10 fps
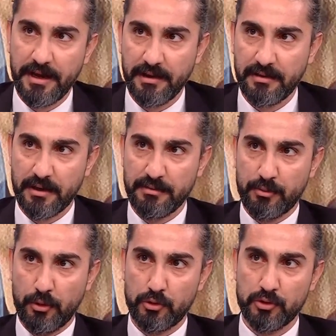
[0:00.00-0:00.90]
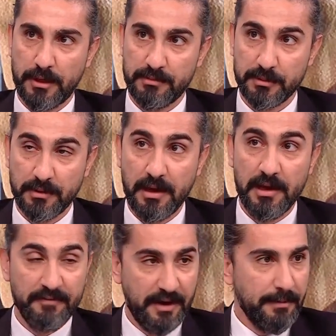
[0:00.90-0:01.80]
getirilmiş böyle çözermiş. Şimdi
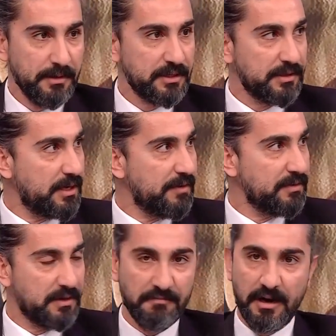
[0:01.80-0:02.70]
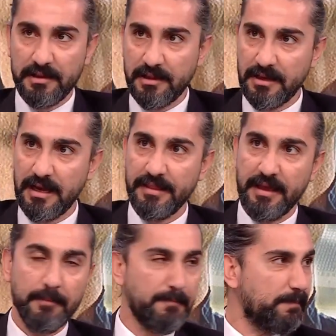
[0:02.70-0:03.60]
Fenerbahçe taraftarı vaat
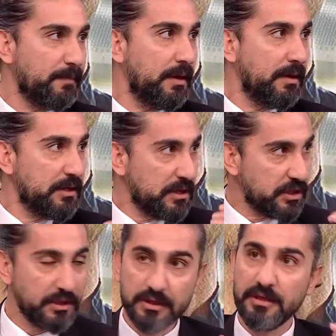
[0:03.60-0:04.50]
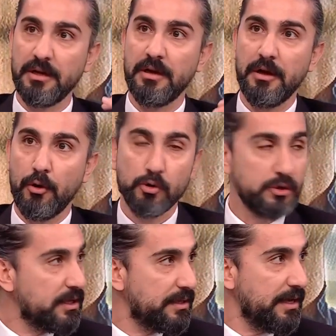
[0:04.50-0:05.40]
edilenle yaşadığı
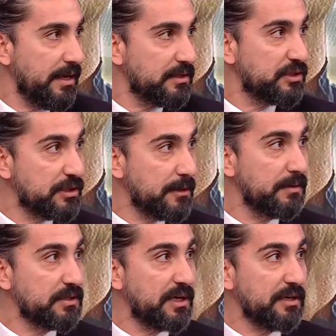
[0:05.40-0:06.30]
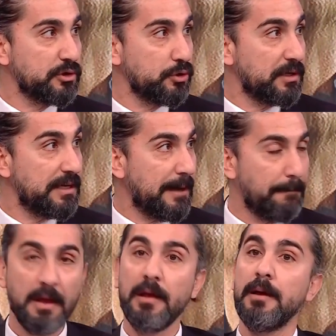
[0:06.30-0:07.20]
özelinde ciddi bir şey yaşıyor ikilem.
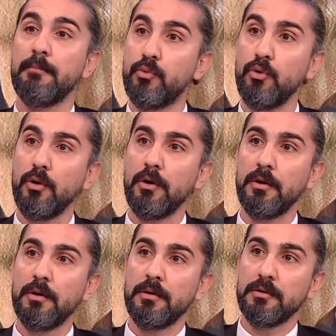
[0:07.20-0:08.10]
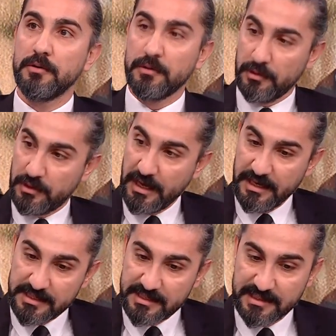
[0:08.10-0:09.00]
Bu
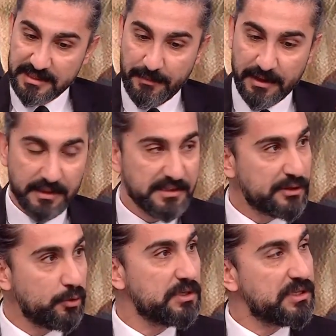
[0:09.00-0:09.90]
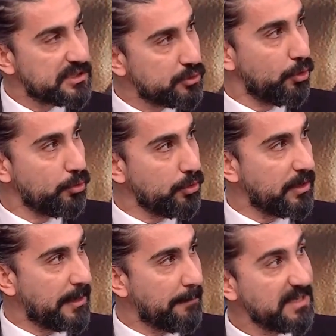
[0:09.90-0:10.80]
geniş sez zamanda sezon içerisinde olduğu
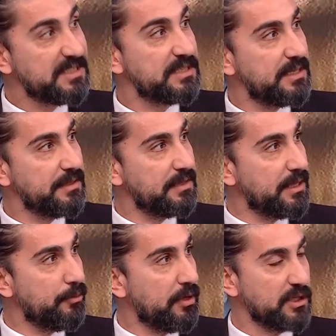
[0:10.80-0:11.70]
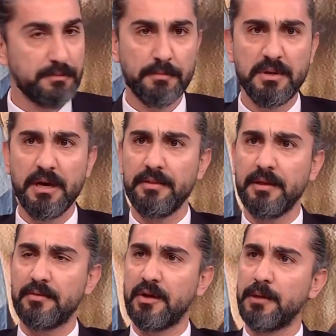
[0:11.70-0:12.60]
kadar maç içlerinde de böyle. Şimdi bir
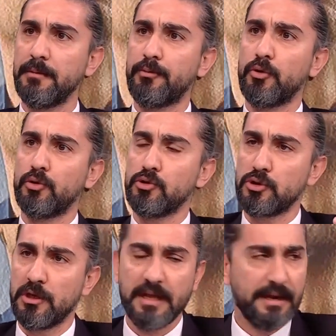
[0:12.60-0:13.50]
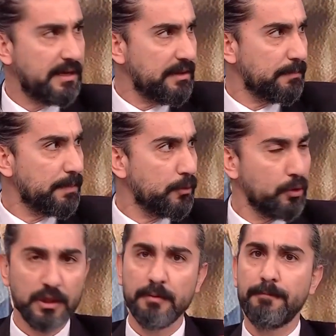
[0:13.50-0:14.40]
yandan takımı protesto ederken,
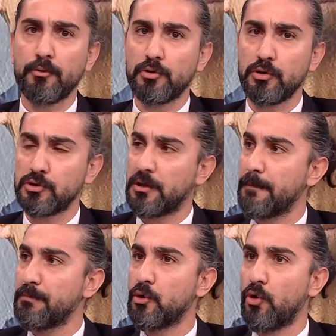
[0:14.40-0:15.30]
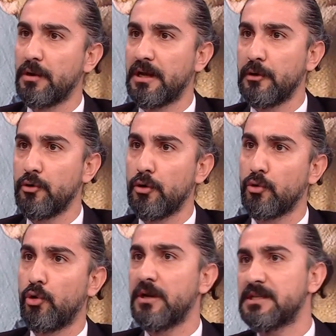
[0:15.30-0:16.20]
yönetimi protesto ederken bir gol geliyor,
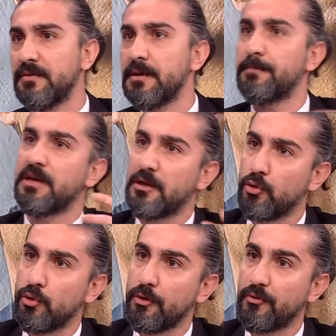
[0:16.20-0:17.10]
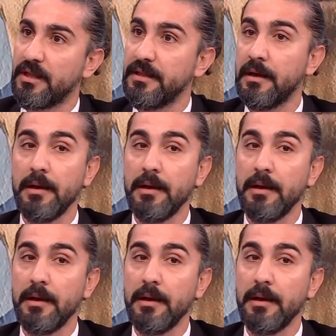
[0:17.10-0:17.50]
gole sevinip geri dönüyor falan.